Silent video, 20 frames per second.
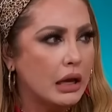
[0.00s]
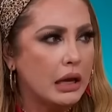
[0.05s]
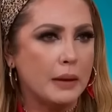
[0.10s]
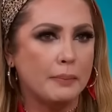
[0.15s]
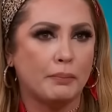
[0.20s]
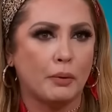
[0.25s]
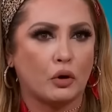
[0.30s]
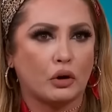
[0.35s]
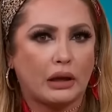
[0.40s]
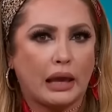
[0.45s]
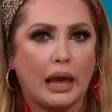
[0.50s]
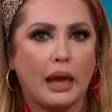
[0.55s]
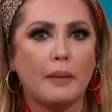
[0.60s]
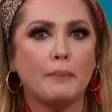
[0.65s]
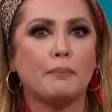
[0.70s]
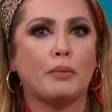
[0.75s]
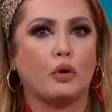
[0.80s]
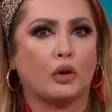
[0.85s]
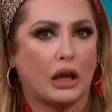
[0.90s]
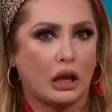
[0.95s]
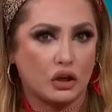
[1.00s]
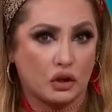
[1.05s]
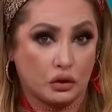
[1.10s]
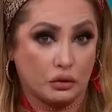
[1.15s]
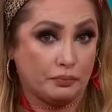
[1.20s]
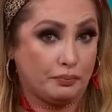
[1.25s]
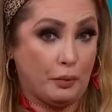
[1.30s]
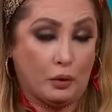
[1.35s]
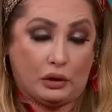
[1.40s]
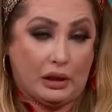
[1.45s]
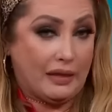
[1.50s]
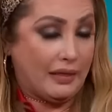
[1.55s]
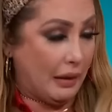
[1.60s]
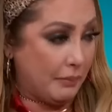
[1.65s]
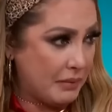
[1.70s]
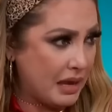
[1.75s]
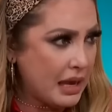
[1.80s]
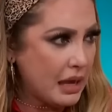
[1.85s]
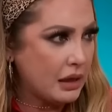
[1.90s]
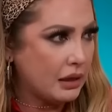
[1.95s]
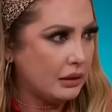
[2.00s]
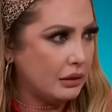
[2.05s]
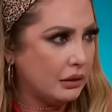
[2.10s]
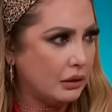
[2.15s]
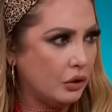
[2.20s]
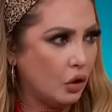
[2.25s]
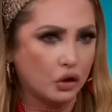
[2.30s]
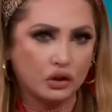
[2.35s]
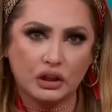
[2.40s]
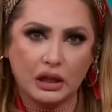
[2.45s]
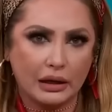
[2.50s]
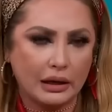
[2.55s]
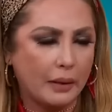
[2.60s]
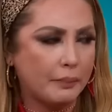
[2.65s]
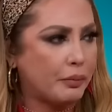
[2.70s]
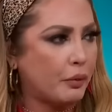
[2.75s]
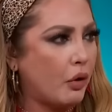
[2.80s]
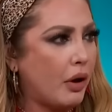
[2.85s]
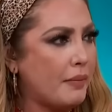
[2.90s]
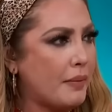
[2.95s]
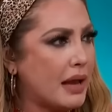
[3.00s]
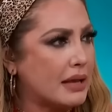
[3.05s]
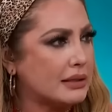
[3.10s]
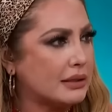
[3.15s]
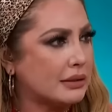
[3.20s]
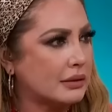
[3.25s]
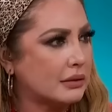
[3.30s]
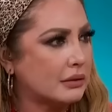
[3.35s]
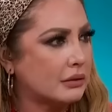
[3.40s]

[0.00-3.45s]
¿Y por qué? Porque, porque de mí no tiene pruebas.